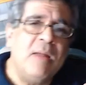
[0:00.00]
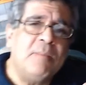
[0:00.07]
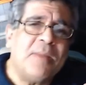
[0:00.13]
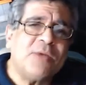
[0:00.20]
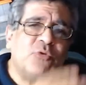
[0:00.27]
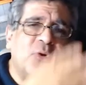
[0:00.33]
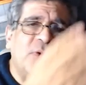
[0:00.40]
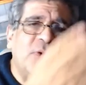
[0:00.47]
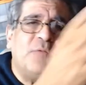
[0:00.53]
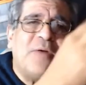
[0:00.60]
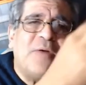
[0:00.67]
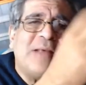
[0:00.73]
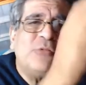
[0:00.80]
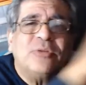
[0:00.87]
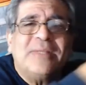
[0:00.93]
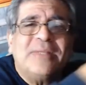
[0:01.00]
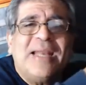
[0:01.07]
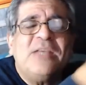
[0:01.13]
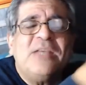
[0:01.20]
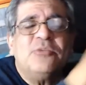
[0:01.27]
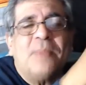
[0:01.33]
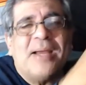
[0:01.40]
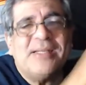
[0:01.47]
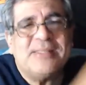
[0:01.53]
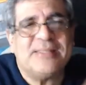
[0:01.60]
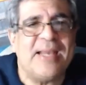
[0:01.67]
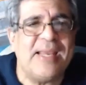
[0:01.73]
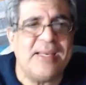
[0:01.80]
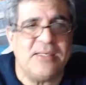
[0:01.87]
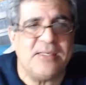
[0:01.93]
Mas quando eu faço três mais
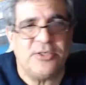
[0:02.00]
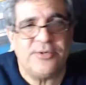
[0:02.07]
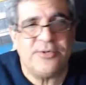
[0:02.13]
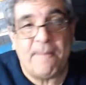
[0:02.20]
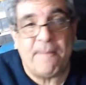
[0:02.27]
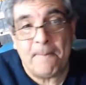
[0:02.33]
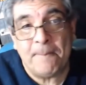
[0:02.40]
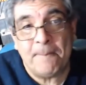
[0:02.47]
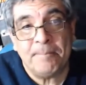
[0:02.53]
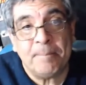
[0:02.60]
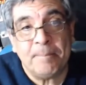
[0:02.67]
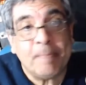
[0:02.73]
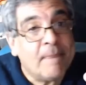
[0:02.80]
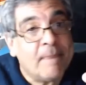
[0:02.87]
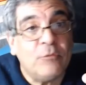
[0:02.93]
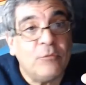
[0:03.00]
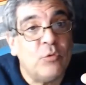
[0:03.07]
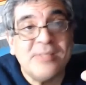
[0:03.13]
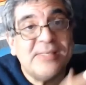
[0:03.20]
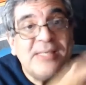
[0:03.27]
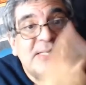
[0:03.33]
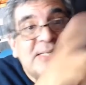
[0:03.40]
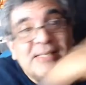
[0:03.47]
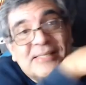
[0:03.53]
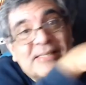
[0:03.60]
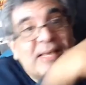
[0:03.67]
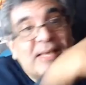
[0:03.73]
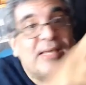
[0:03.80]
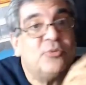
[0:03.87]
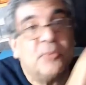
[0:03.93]
três, não existe
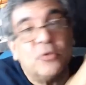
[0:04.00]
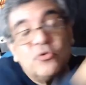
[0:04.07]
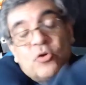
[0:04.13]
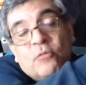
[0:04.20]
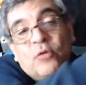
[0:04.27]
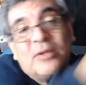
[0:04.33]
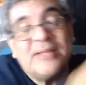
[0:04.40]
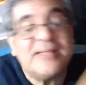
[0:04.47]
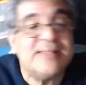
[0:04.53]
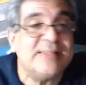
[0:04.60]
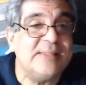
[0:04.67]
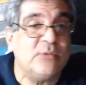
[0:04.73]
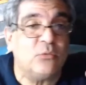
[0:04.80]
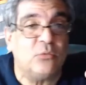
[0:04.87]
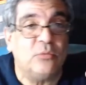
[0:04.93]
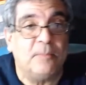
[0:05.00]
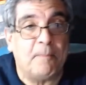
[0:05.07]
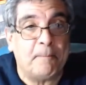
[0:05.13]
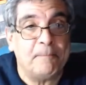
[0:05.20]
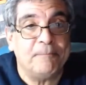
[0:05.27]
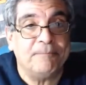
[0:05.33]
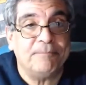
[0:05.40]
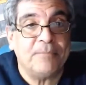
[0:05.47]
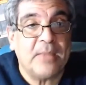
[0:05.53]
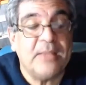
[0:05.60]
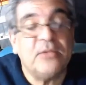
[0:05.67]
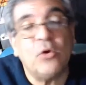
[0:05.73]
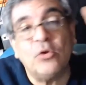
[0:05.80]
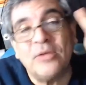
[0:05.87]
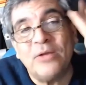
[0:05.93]
seis, porque eu só vou até cinco.
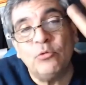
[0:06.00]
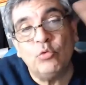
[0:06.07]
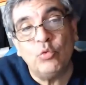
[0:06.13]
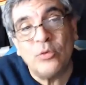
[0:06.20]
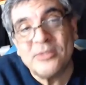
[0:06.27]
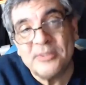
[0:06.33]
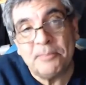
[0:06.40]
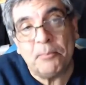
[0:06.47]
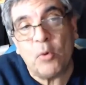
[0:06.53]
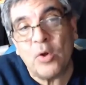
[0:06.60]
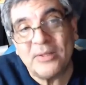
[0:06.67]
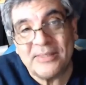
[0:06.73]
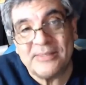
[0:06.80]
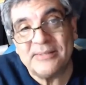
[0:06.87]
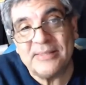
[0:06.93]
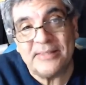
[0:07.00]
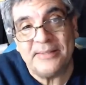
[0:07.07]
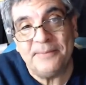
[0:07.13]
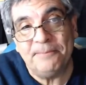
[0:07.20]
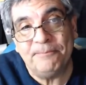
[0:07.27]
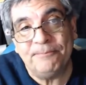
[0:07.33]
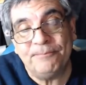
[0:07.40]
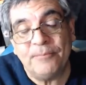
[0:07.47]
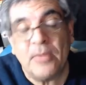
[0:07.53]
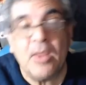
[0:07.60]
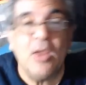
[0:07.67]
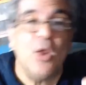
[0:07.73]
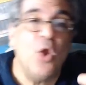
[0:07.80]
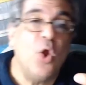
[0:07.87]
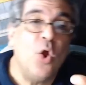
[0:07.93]
Então eu tenho duas hipóteses aí.
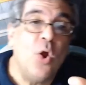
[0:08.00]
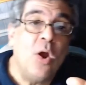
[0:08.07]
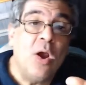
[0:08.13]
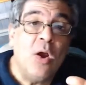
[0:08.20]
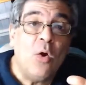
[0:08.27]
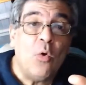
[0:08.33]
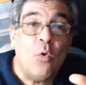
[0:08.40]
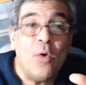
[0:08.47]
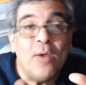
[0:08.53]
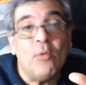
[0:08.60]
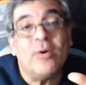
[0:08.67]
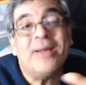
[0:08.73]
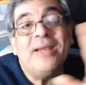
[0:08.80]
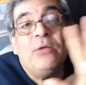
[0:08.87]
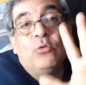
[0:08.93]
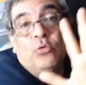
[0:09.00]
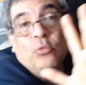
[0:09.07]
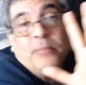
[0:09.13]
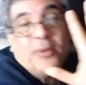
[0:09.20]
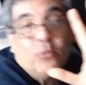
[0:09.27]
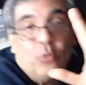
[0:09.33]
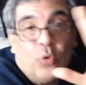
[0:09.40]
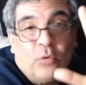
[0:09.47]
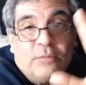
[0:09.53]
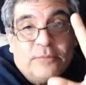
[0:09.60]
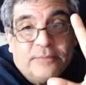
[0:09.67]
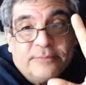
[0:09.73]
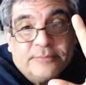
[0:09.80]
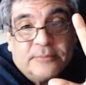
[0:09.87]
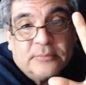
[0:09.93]
Ou eu crio um número novo,
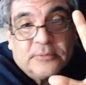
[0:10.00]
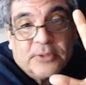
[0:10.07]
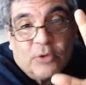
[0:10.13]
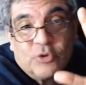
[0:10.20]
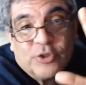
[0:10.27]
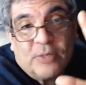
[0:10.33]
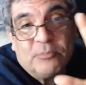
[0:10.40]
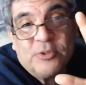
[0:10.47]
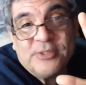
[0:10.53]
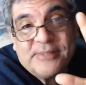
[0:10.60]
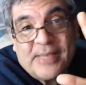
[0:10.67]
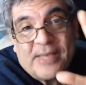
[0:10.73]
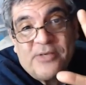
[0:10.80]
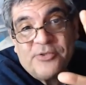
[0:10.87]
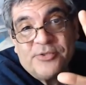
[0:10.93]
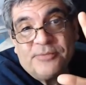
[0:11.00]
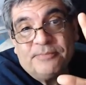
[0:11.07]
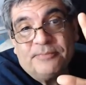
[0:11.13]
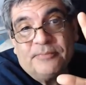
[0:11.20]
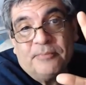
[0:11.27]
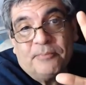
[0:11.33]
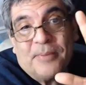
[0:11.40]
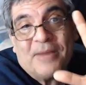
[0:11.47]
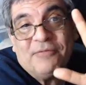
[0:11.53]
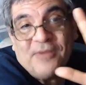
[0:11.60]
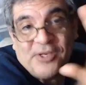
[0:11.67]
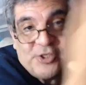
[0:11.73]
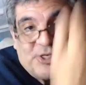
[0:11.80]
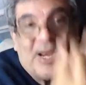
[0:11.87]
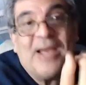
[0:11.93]
que eu chamo de 6, para
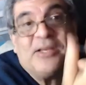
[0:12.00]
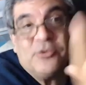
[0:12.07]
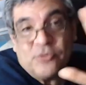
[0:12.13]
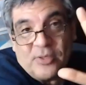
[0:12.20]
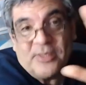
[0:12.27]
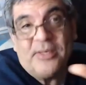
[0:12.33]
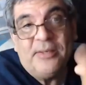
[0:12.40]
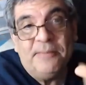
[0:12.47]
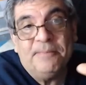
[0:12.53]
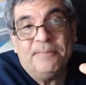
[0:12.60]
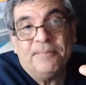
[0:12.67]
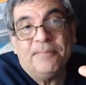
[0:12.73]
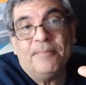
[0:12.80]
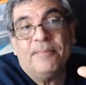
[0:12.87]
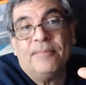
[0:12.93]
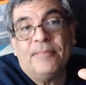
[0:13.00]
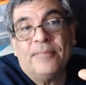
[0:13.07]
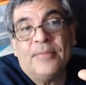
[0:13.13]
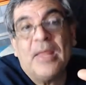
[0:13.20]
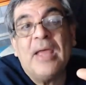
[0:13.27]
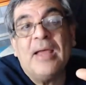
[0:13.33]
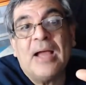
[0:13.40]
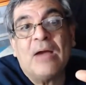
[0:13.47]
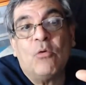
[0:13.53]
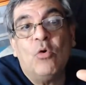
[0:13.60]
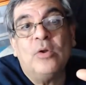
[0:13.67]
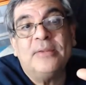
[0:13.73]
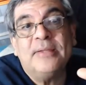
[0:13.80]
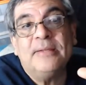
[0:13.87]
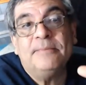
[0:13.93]
fechar isso aqui, né, a
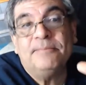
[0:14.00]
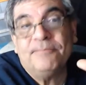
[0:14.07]
conta.